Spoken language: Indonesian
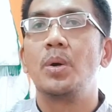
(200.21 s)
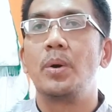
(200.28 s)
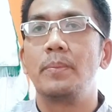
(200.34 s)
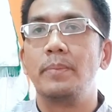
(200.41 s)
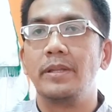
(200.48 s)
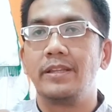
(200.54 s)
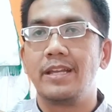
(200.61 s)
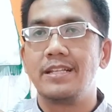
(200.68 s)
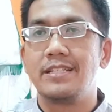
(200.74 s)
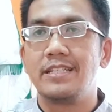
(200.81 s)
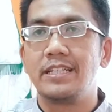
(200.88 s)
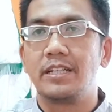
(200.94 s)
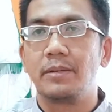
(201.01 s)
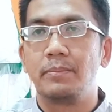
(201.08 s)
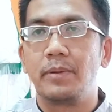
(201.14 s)

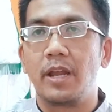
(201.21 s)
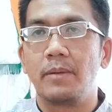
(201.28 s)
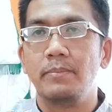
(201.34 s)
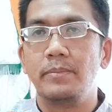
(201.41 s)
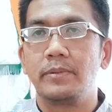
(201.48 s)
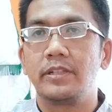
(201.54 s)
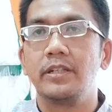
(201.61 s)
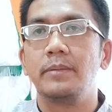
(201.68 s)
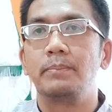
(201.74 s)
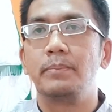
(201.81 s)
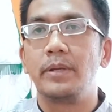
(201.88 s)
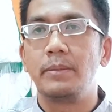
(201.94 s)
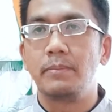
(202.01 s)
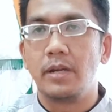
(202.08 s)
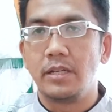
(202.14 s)
kompetensi
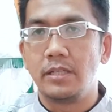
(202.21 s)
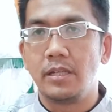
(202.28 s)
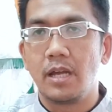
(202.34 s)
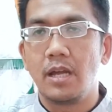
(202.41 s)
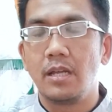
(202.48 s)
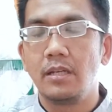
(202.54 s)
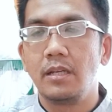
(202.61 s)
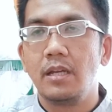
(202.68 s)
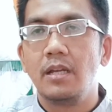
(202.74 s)
kepribadian